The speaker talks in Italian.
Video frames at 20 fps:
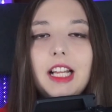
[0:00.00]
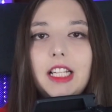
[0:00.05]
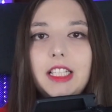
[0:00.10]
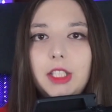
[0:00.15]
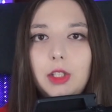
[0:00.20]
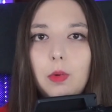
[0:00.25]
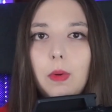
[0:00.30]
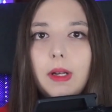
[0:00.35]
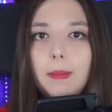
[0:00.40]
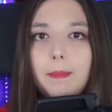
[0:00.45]

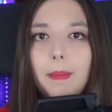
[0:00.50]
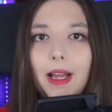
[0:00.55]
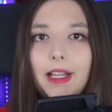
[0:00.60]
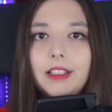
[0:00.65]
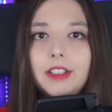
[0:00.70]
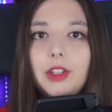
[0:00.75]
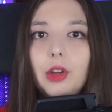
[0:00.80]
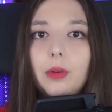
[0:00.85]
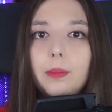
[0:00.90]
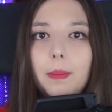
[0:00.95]
di quel
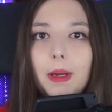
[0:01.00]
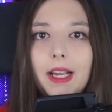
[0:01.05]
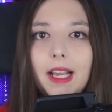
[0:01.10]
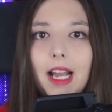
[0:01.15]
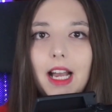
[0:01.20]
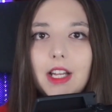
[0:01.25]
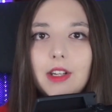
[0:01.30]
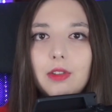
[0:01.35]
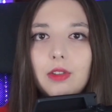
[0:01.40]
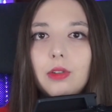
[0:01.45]
pantheon
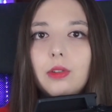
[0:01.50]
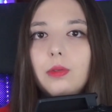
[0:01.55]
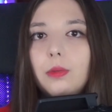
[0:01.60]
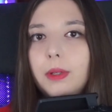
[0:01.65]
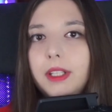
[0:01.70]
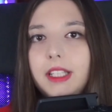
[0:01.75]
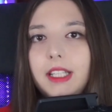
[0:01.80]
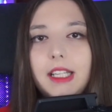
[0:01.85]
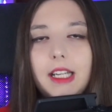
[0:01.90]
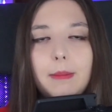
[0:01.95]
pagano,
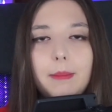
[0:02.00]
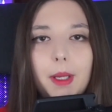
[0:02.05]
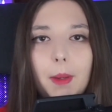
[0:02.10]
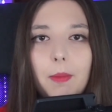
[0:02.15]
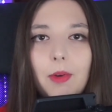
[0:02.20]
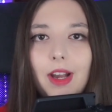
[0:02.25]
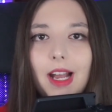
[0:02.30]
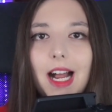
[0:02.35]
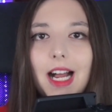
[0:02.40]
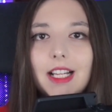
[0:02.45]
quindi nel
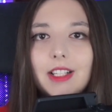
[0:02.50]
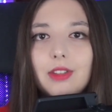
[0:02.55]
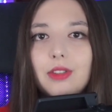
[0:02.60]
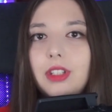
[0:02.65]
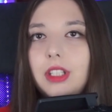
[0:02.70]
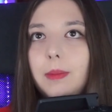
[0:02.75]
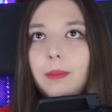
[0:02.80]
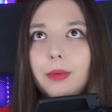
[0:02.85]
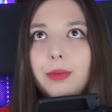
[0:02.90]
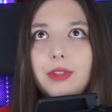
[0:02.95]
primo caso
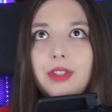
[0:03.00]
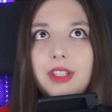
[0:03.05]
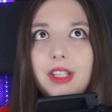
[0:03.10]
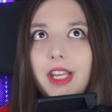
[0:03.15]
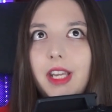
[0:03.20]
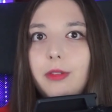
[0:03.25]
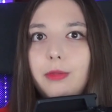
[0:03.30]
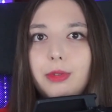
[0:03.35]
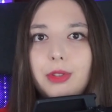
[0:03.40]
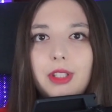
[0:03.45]
tipo
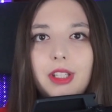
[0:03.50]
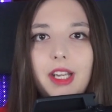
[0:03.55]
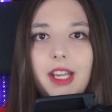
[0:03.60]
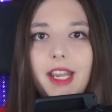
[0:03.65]
Zeus,